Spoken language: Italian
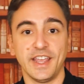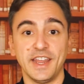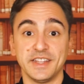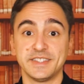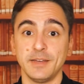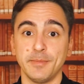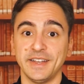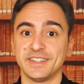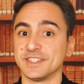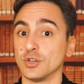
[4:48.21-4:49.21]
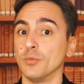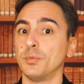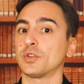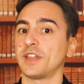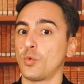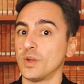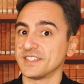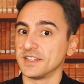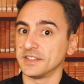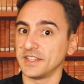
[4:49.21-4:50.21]
e inizialmente si comporta
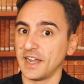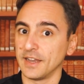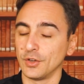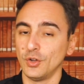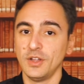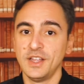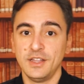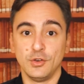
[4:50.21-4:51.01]
quasi da tiranno,